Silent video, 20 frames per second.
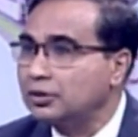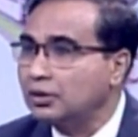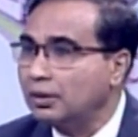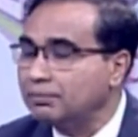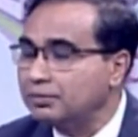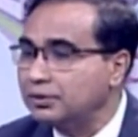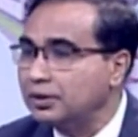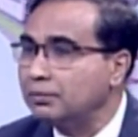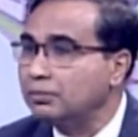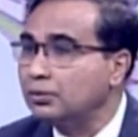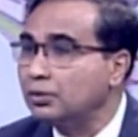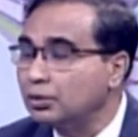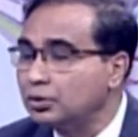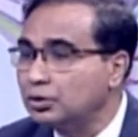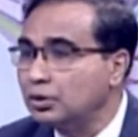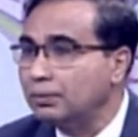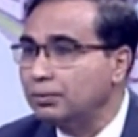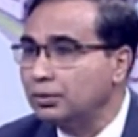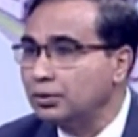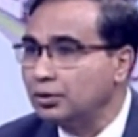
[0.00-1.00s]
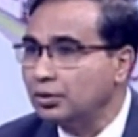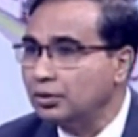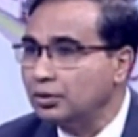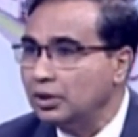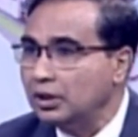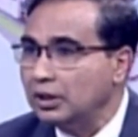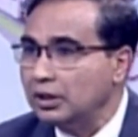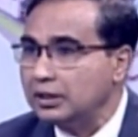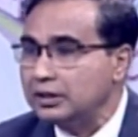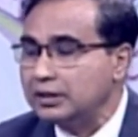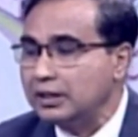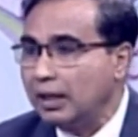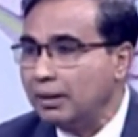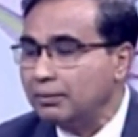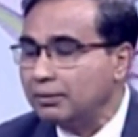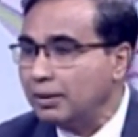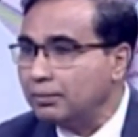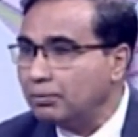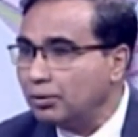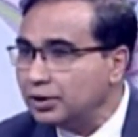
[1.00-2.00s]
সবচেয়ে গুরুত্বপূর্ণ যে
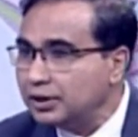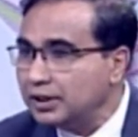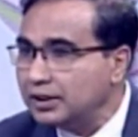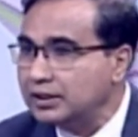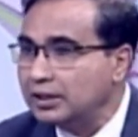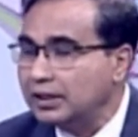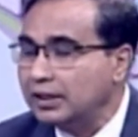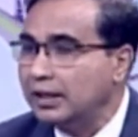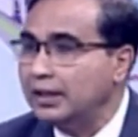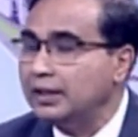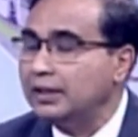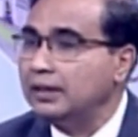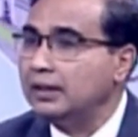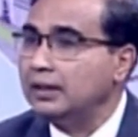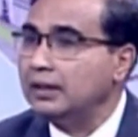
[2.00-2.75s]
আমরা বৈদেশিক এই